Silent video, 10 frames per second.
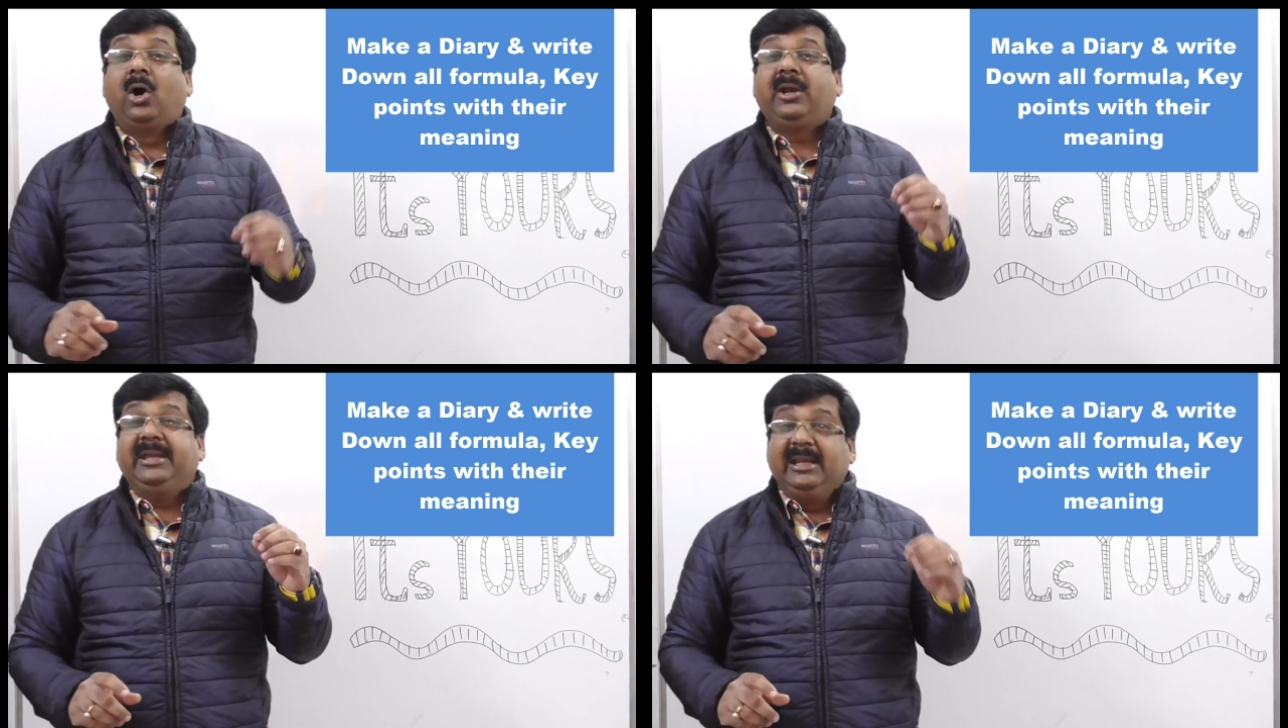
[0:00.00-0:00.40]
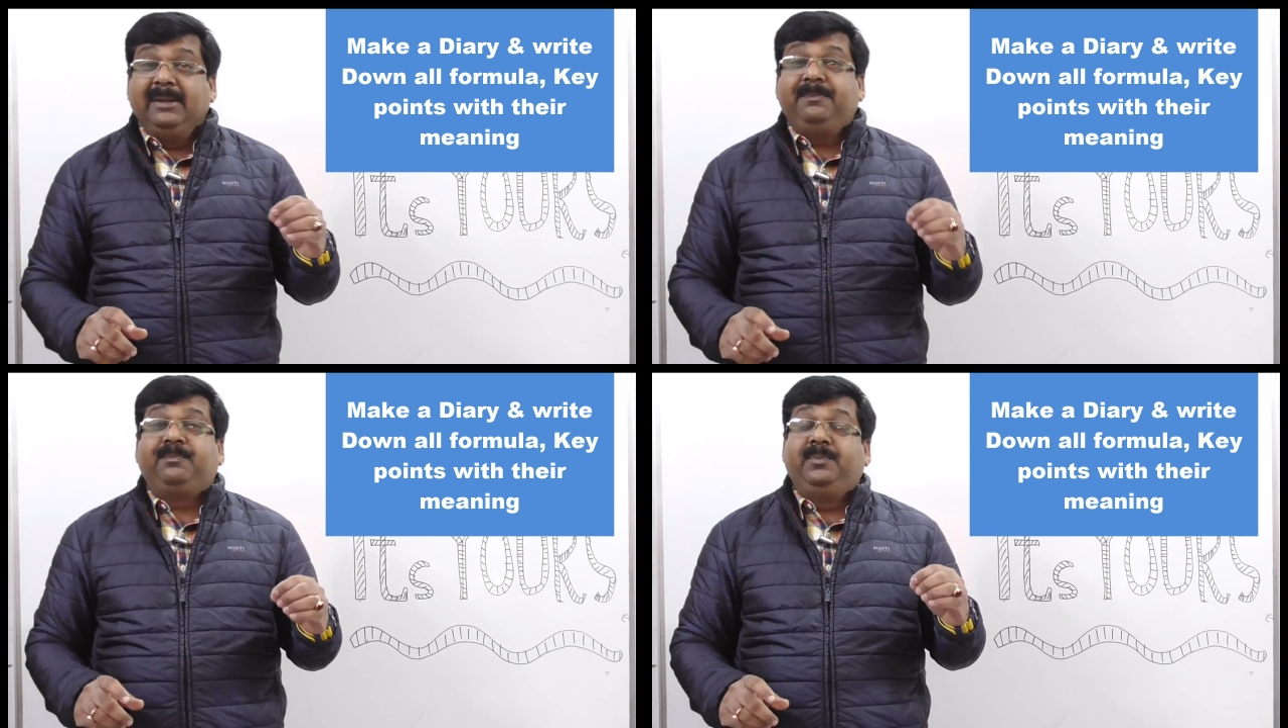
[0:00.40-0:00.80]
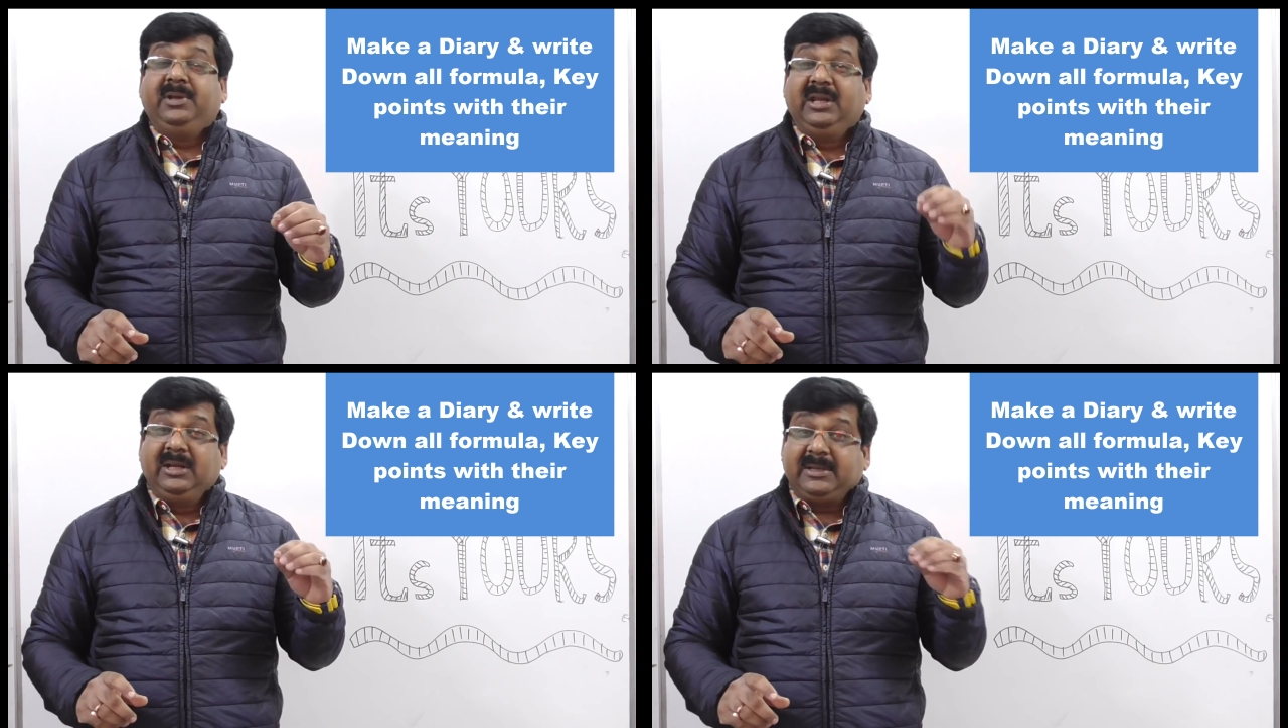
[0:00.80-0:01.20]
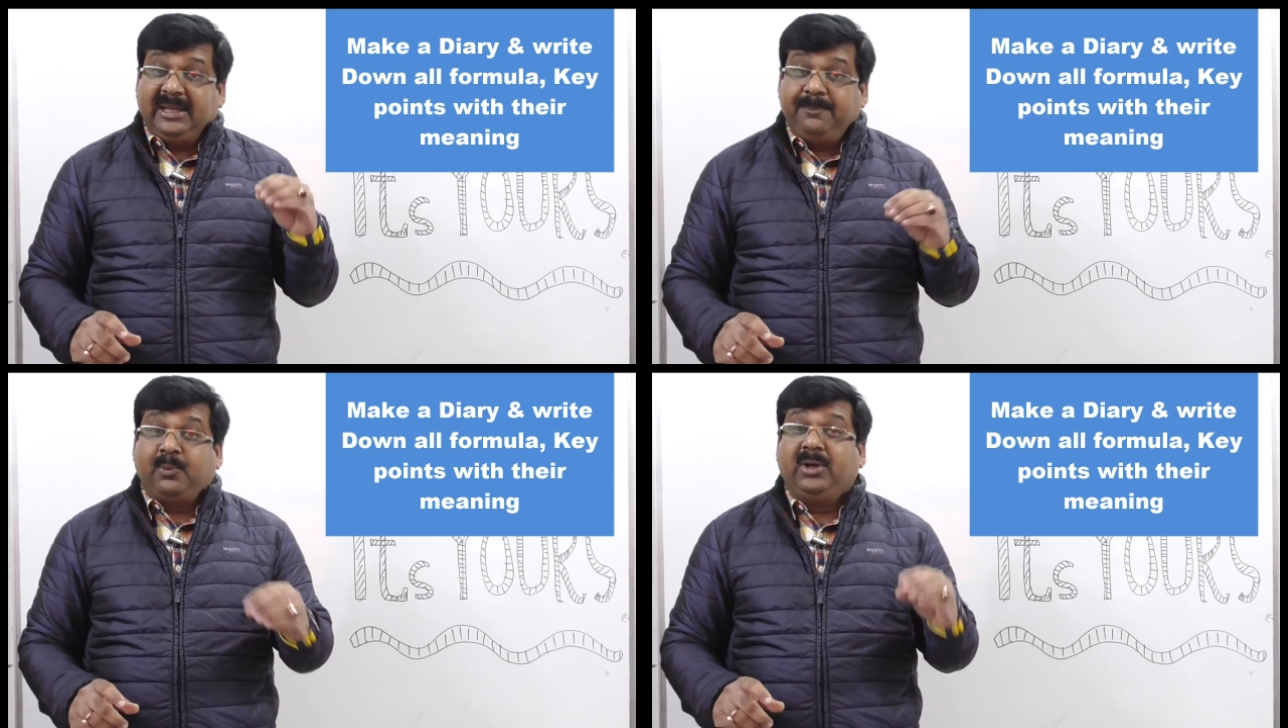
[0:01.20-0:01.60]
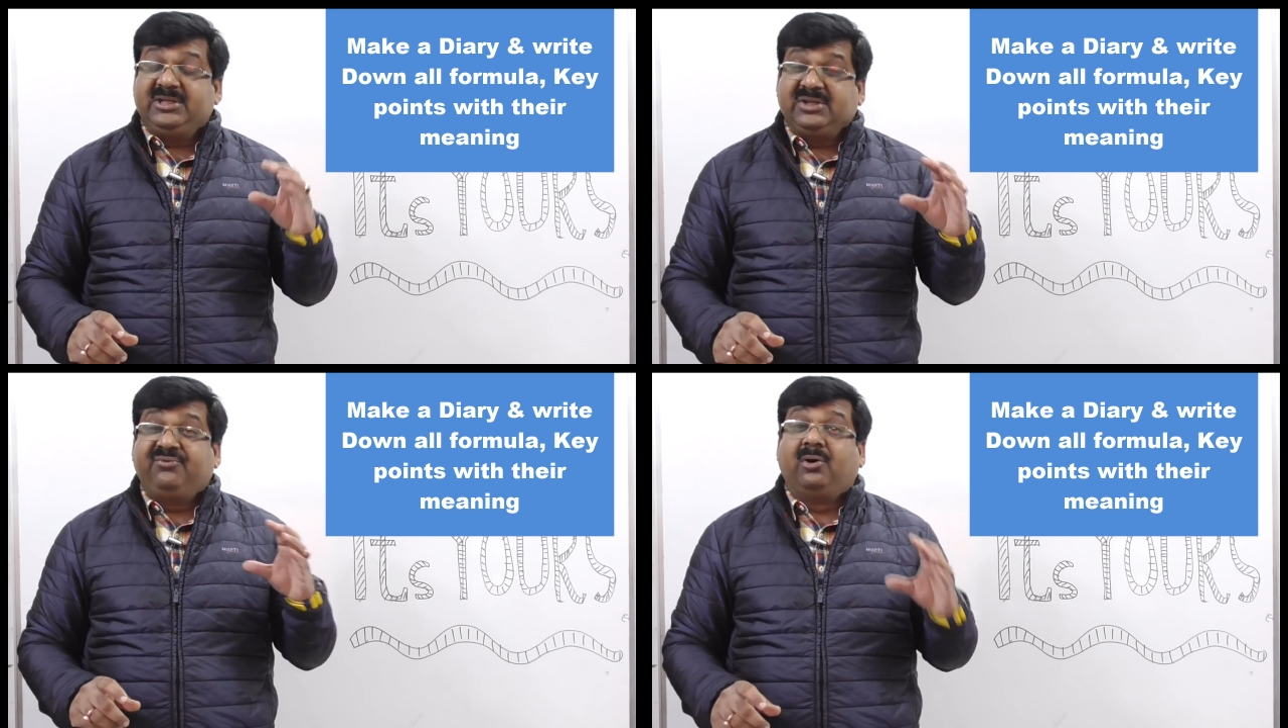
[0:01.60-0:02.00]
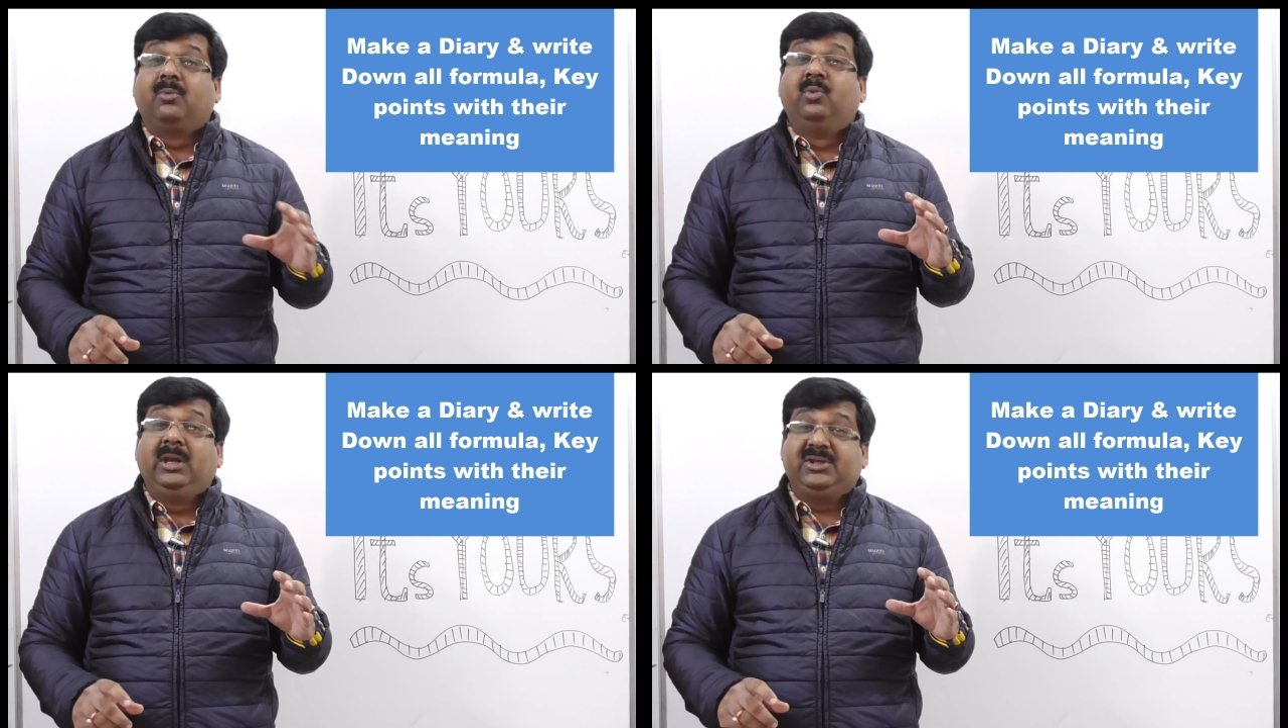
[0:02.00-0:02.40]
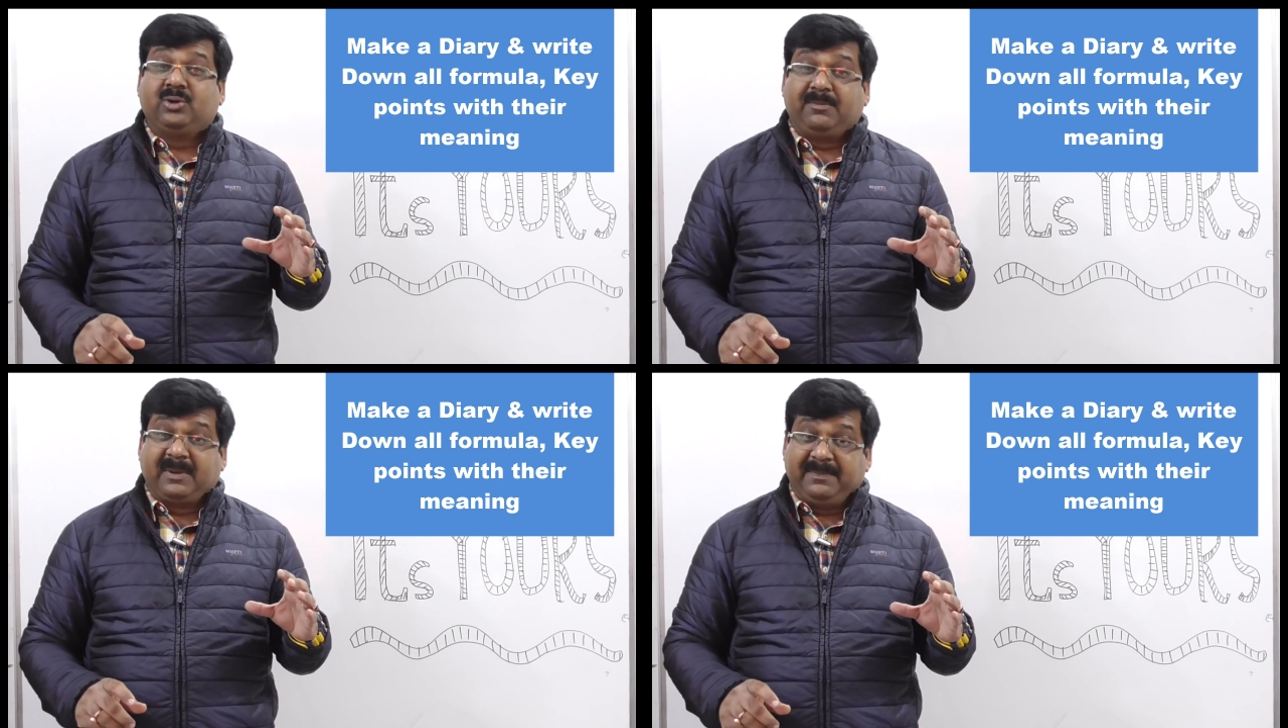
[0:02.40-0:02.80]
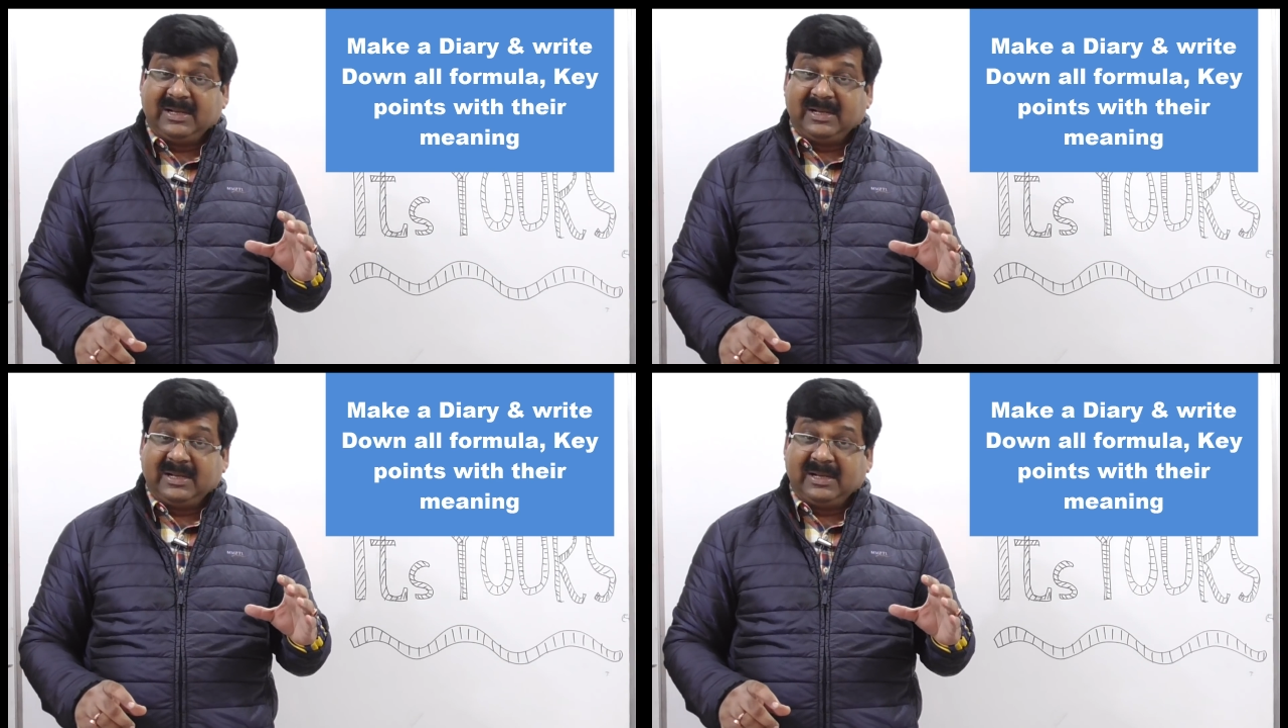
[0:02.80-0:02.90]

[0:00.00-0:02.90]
और इन इन की पॉइंट्स या फॉर्मूले जो आपके